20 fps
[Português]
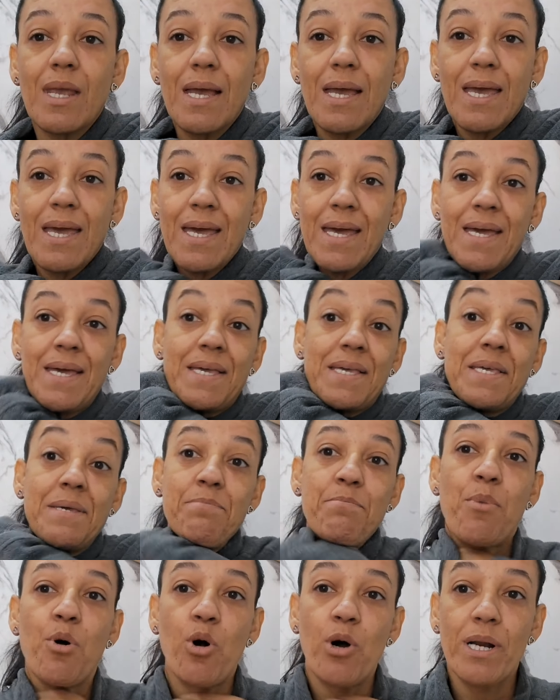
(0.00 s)
é, ir
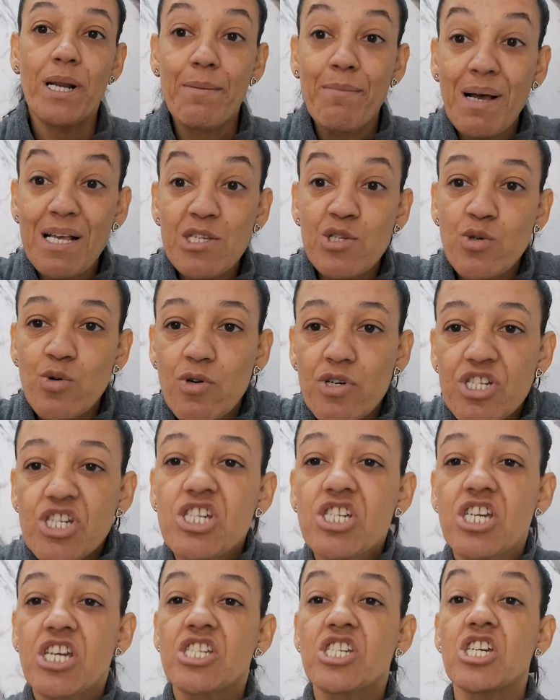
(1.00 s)
embora. Mas hoje,
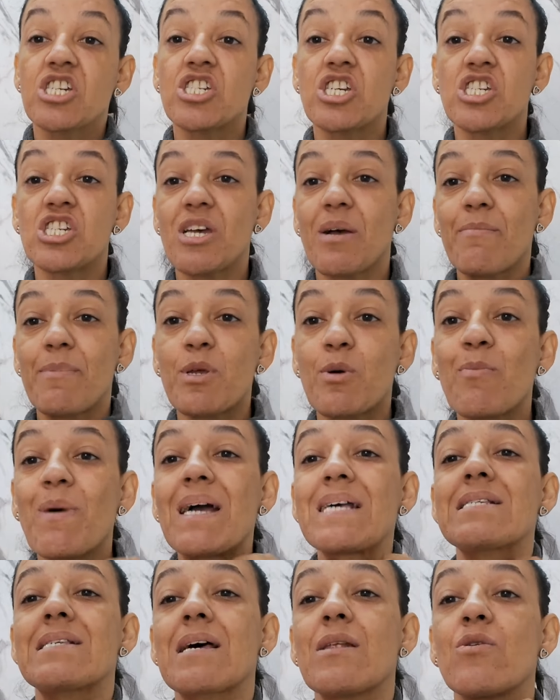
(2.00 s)
gente, a gente abriu
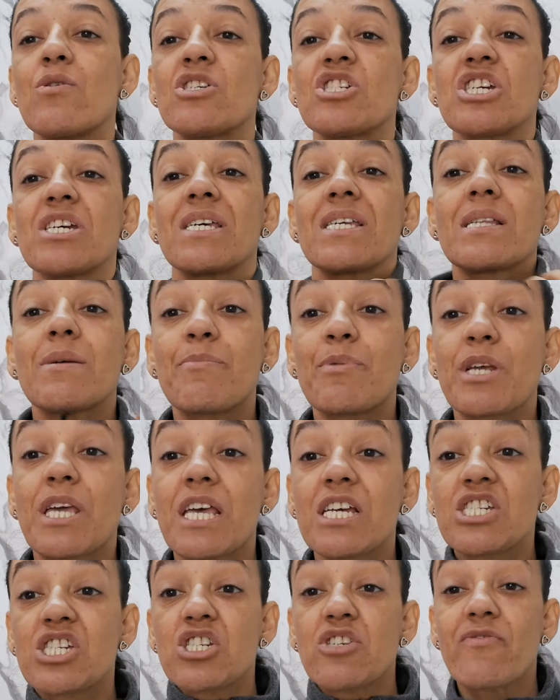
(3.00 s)
mais a loja ainda, porque
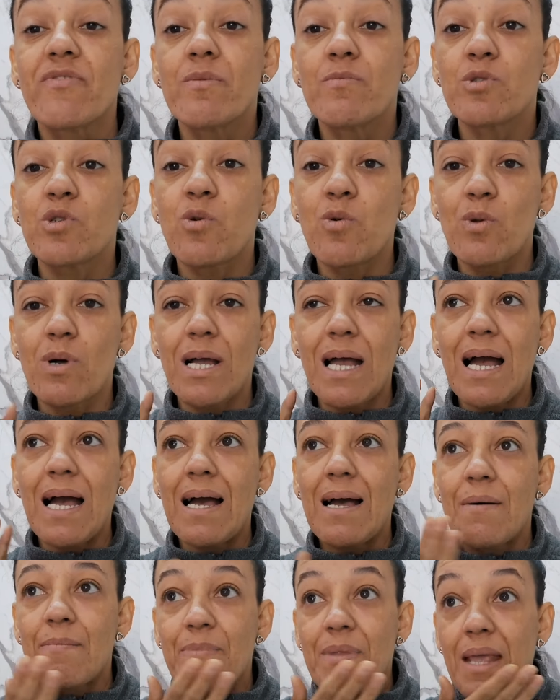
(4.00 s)
a gente vamos colocar
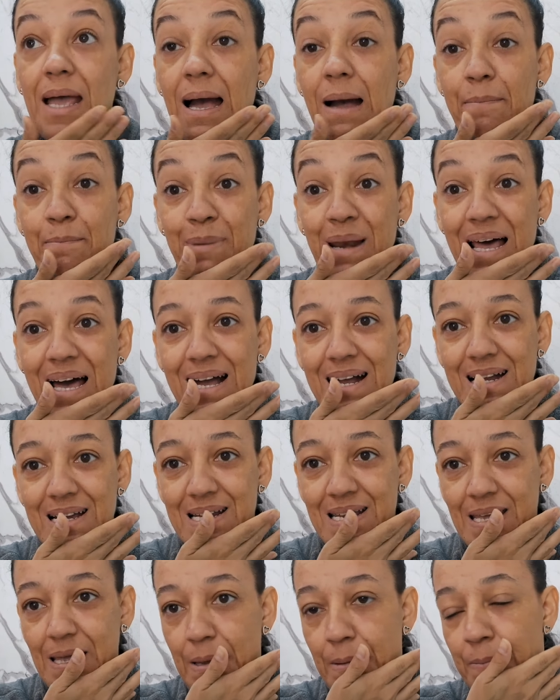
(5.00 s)
a placa,
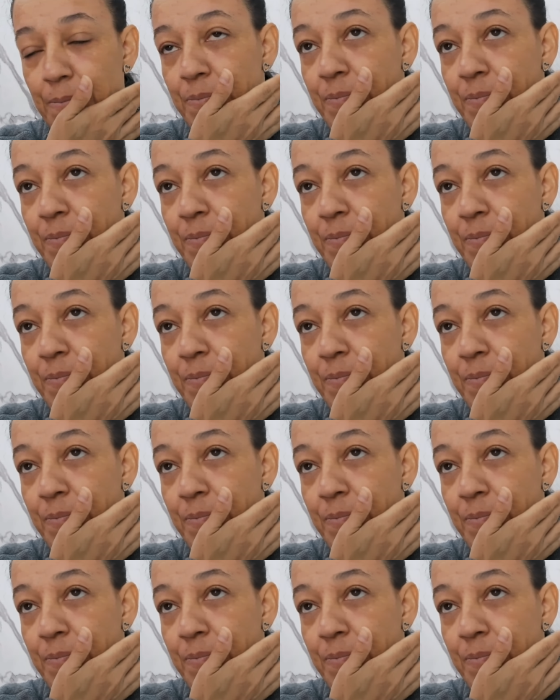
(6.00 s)
né?